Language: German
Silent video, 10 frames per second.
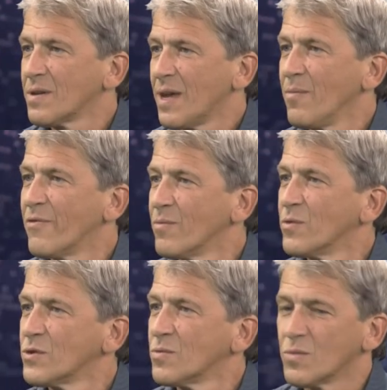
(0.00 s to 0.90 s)
kämpfen
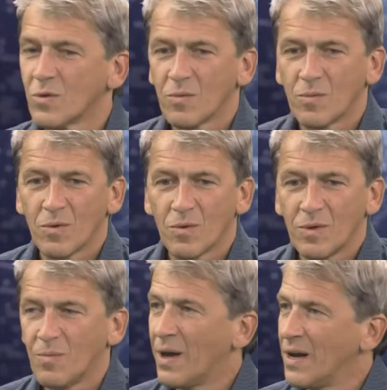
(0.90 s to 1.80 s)
muss um, um,
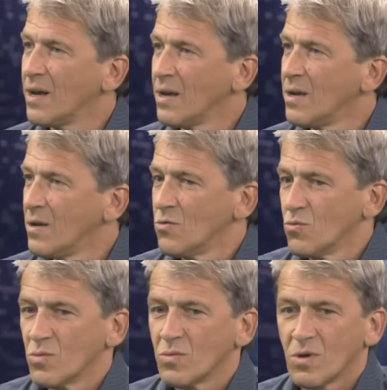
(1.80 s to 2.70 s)
um die Bälle,
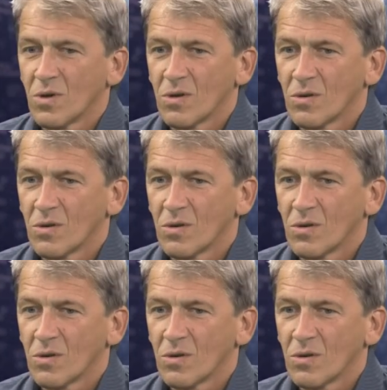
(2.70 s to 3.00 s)
äh,